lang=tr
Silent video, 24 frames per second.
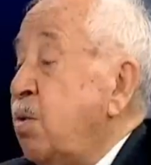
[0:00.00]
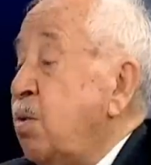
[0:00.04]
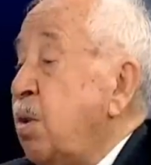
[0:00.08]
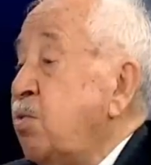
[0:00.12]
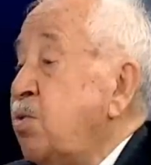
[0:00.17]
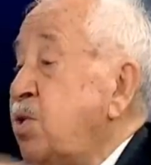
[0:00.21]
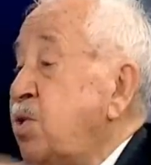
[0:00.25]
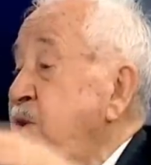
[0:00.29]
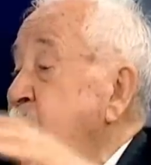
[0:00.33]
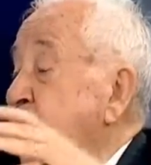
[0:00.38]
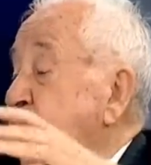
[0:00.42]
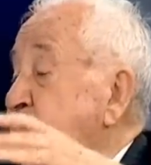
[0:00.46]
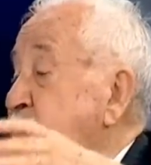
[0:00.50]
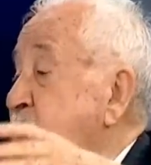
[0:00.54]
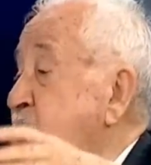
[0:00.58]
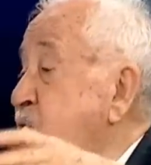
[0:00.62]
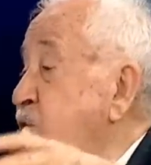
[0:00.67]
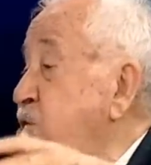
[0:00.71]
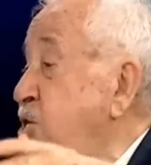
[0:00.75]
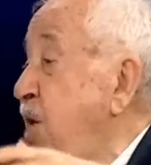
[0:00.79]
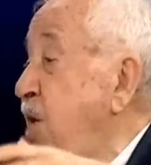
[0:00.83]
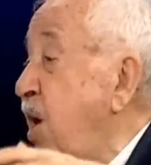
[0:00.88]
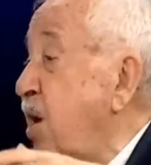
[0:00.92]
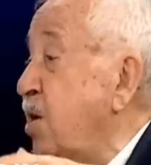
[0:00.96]
E,
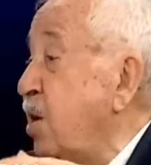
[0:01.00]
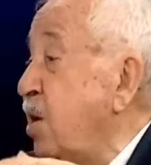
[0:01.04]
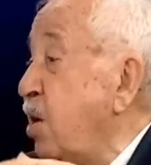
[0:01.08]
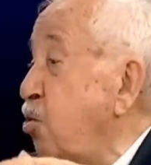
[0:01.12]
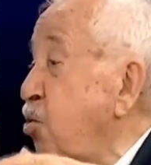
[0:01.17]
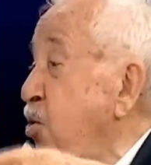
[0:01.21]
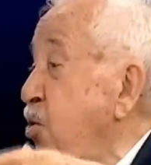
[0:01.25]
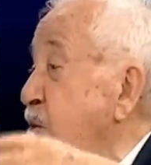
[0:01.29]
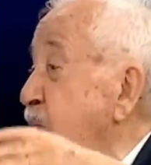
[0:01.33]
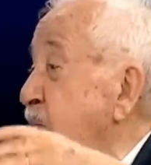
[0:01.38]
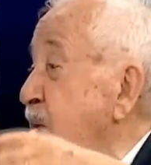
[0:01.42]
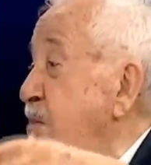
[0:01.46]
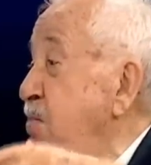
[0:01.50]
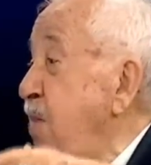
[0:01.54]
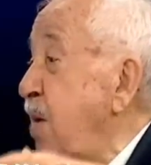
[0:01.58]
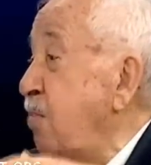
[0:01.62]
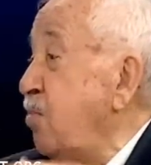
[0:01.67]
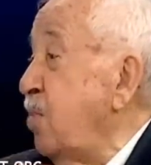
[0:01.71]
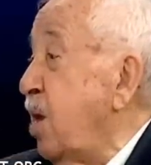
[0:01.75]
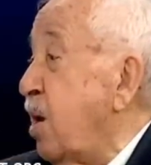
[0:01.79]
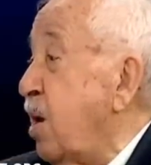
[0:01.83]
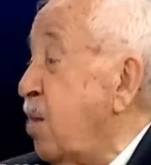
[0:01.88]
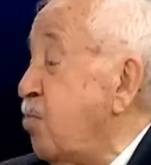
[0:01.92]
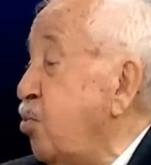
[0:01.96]
ziyaretçiler geliyor
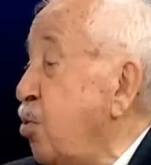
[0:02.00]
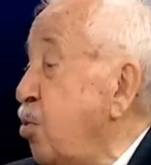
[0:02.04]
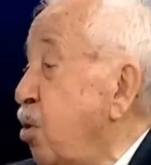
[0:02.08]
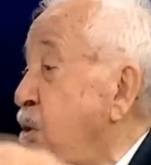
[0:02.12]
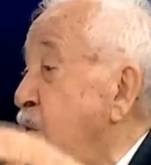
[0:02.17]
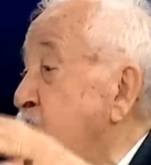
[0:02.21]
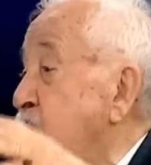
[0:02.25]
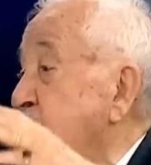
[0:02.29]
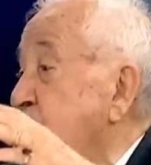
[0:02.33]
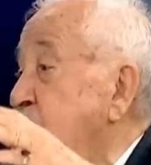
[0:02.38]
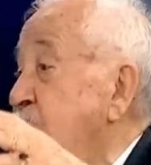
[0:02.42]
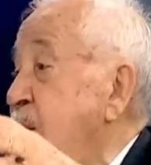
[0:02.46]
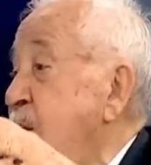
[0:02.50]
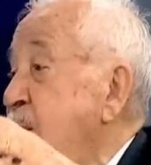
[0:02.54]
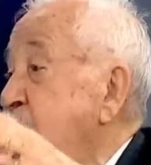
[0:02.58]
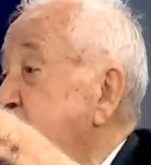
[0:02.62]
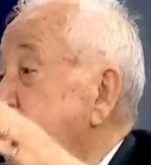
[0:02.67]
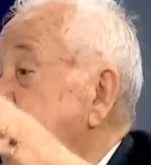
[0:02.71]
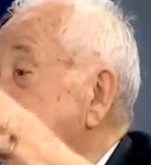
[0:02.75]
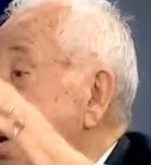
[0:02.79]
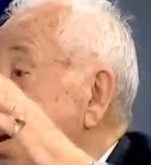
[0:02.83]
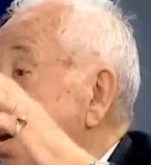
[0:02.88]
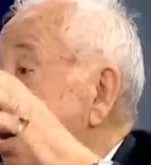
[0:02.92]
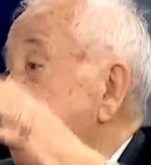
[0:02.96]
bilmem ne yapıyor. Orada
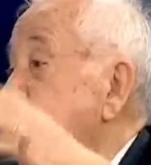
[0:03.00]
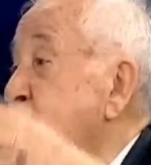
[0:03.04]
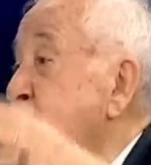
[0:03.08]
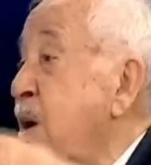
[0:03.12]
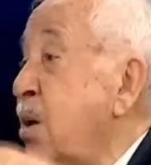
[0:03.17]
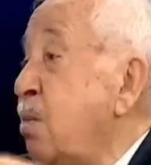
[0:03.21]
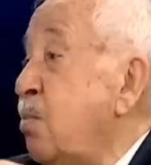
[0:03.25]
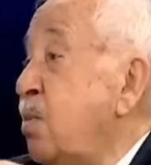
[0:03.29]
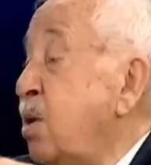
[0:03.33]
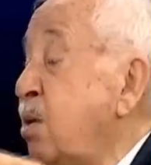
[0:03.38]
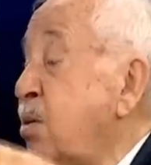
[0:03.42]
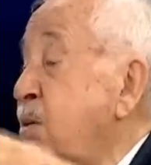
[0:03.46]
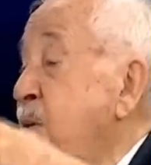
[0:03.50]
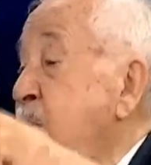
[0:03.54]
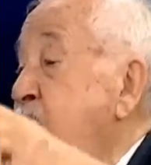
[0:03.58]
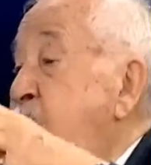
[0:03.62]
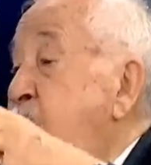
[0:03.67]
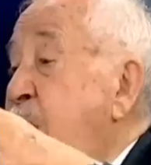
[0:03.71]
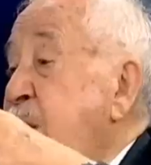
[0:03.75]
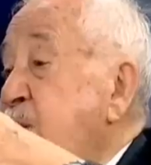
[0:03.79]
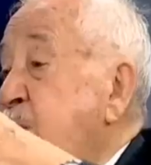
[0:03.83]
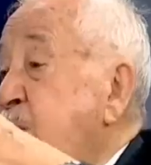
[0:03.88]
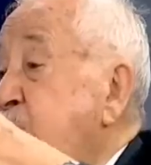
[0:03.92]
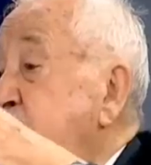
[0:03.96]
e, bir,
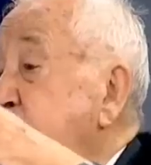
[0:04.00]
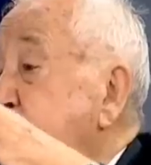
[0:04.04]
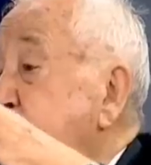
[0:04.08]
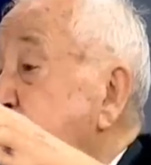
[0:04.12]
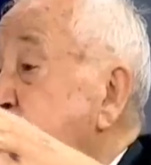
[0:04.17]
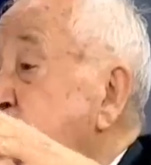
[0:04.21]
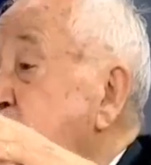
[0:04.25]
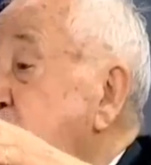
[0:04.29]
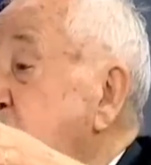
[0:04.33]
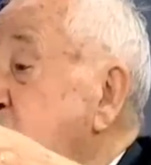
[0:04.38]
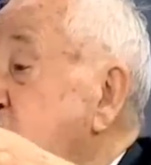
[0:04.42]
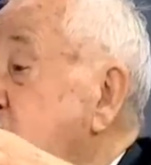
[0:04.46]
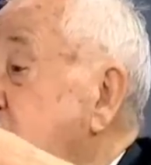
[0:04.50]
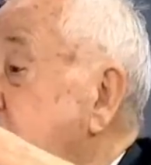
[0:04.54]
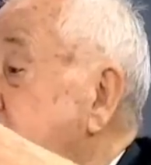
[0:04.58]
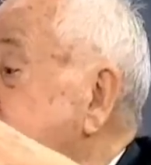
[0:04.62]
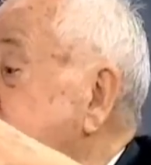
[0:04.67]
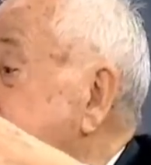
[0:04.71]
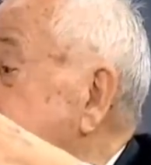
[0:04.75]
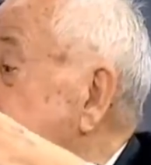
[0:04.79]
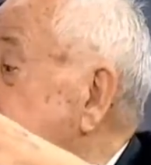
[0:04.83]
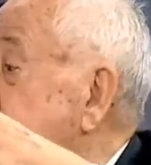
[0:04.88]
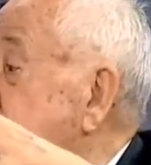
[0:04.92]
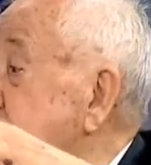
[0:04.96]
belki bir
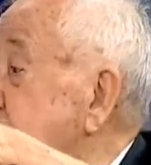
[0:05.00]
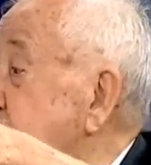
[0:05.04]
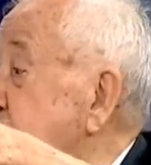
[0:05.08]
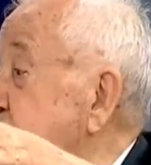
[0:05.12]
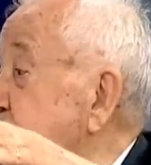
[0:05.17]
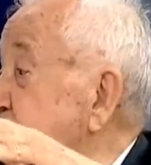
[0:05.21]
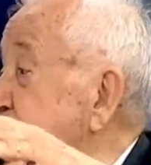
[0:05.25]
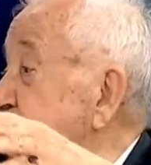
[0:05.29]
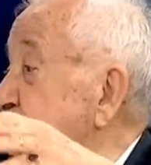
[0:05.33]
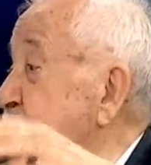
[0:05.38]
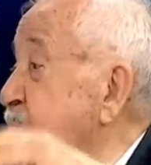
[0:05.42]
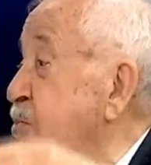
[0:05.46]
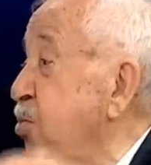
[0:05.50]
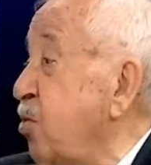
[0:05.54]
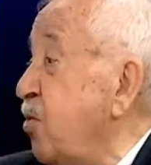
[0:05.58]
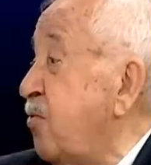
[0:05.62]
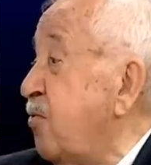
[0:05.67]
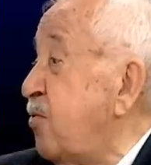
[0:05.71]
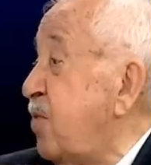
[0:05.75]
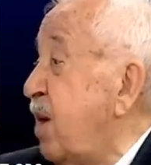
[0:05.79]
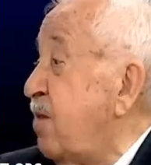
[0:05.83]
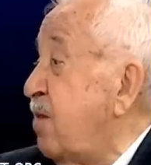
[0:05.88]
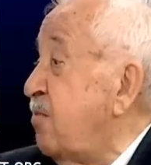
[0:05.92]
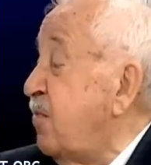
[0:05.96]
güneşlik bir, bir şey
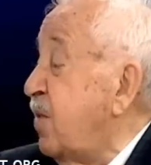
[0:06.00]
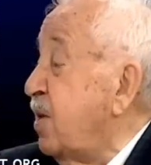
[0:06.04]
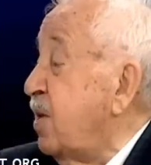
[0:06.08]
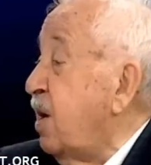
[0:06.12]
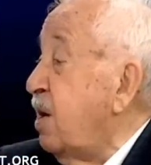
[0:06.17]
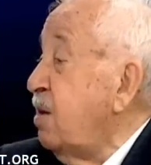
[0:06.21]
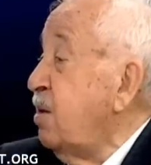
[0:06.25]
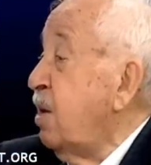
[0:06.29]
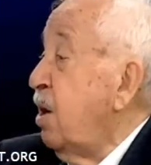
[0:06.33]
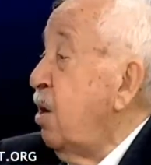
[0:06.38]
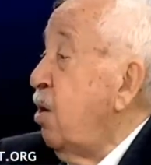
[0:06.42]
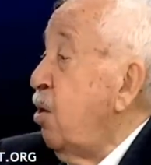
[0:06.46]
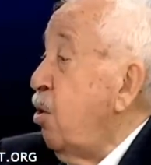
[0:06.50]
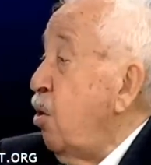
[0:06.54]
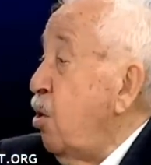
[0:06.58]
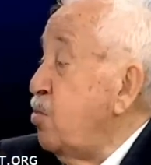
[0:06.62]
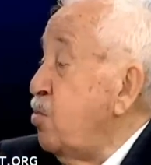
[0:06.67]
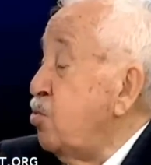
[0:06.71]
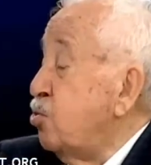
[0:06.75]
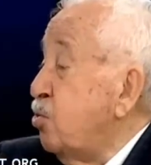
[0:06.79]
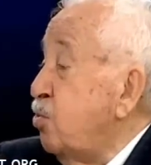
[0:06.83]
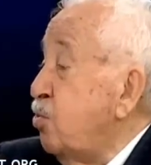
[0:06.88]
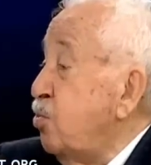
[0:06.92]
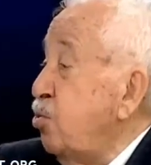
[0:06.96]
yapıyor filan falan.
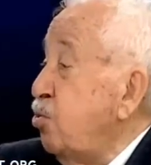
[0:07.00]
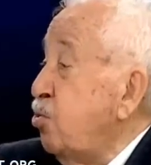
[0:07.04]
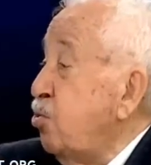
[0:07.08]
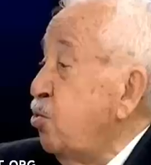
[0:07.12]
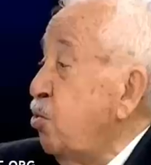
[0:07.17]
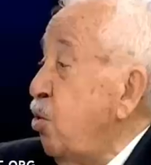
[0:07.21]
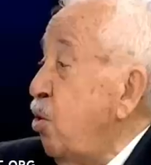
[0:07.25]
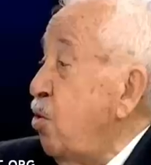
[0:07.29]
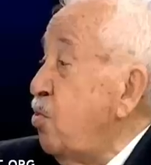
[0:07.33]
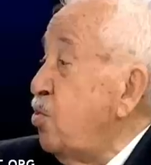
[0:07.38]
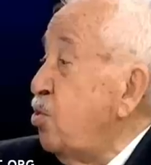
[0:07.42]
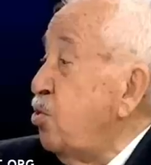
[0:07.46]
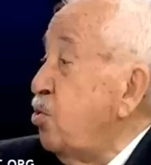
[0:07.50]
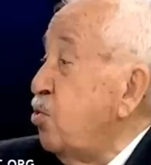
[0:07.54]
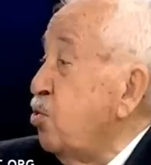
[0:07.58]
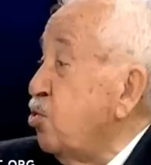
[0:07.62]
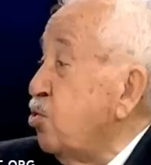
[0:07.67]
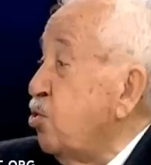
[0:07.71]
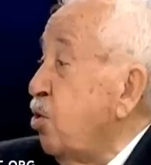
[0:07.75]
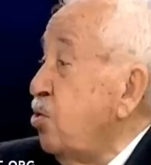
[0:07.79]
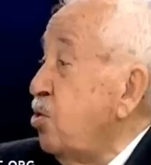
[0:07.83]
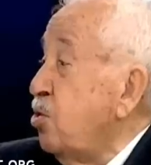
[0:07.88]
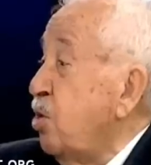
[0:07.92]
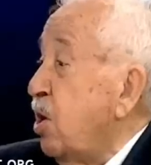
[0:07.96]
Ömrü, bütün ömrünün
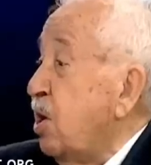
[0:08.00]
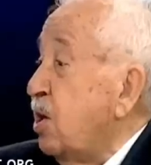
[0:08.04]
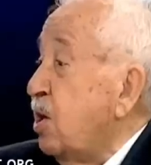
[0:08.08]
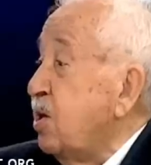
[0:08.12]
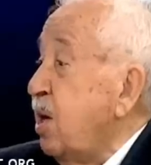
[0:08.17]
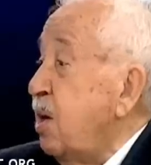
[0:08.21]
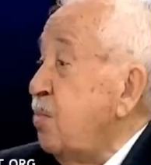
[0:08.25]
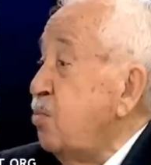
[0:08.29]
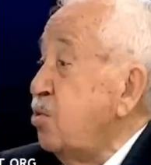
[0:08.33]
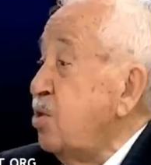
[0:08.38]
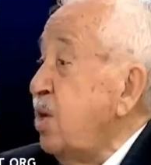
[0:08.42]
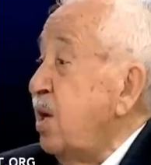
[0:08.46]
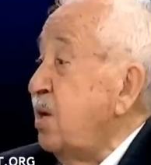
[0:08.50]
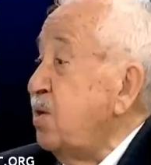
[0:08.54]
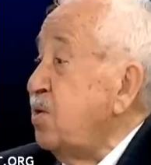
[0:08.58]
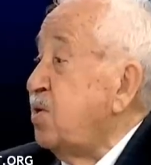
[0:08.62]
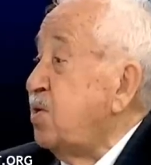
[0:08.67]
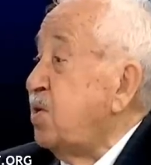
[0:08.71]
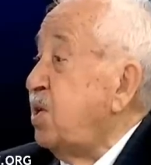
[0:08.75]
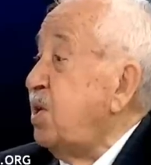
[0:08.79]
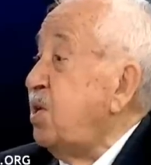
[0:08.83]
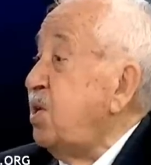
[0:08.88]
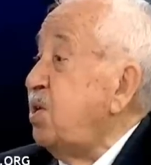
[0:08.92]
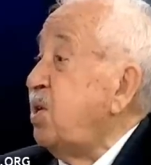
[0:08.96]
sonuna kadar bunların Çile.
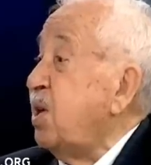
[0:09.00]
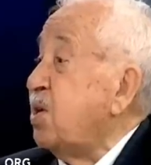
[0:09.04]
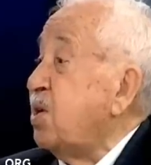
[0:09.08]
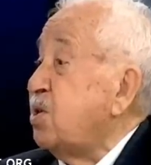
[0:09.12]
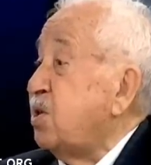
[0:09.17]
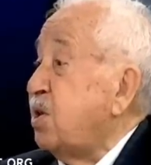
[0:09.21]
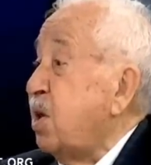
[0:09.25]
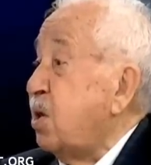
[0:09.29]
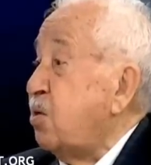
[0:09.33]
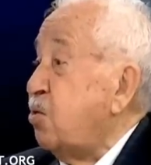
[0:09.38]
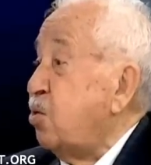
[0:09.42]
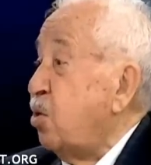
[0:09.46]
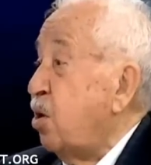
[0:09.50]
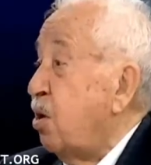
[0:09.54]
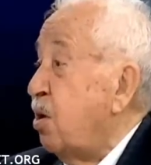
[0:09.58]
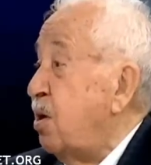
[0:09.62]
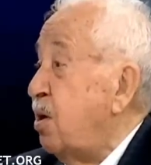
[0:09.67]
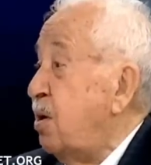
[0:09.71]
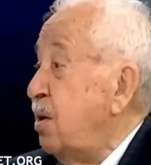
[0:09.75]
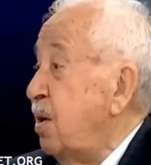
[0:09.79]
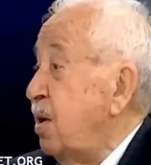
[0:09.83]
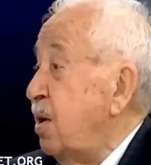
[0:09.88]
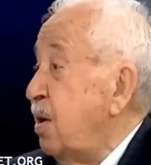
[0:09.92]
stili testleniyor.